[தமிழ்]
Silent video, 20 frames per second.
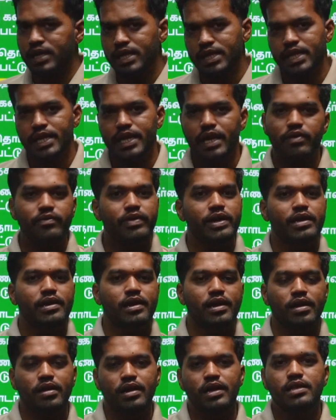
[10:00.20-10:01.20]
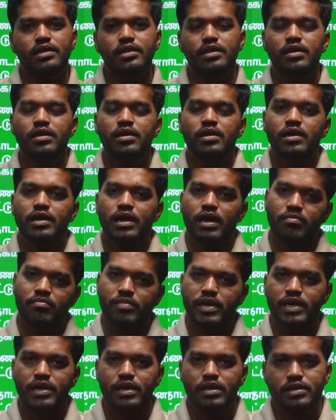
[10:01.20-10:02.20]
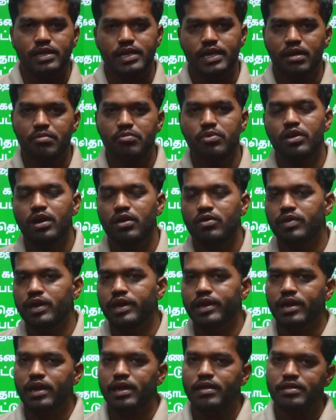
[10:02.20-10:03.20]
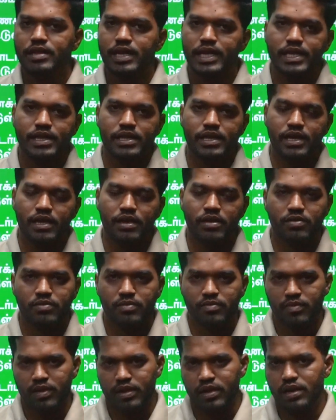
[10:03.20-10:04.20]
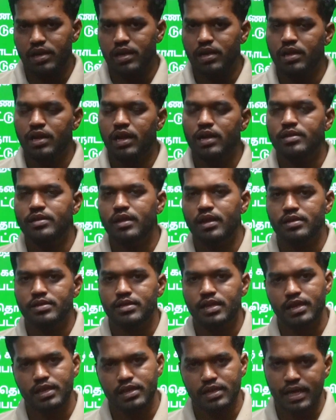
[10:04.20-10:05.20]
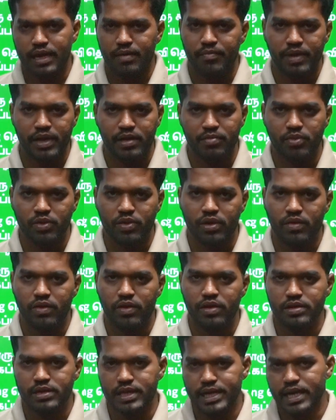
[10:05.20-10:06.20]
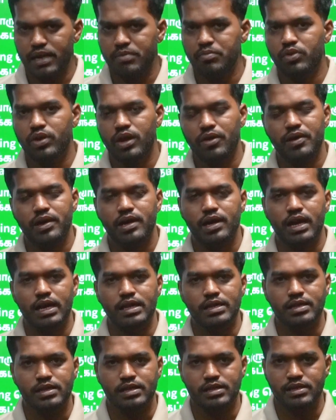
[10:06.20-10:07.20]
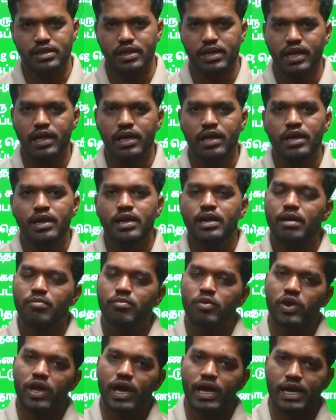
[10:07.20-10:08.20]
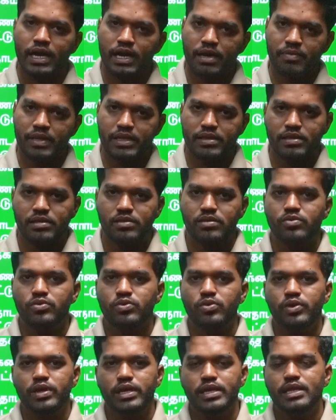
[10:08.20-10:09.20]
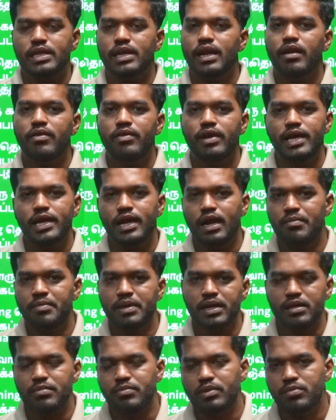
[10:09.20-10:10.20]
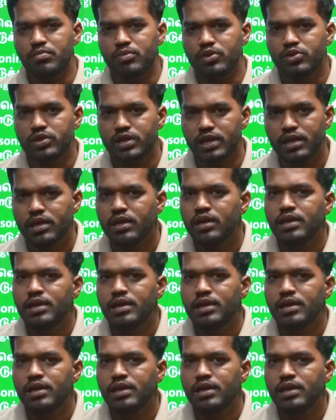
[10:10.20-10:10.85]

தனித்தனியாக வாங்கிக்கலாம் அல்லது கம்பைண்டாக செட்டாக புக்காகவும் வாங்கிக்கலாம் தனித்தனியாக வாங்குறதுனால தான் சரி கம்பைன் புக்காக செட்டாக புக்காக வாங்குறதாலும் சரி நம்மளோட அகாடமிஸ் தூத்துக்குடி திருநெல்வேலி ராமநாதபுரம் மதுரை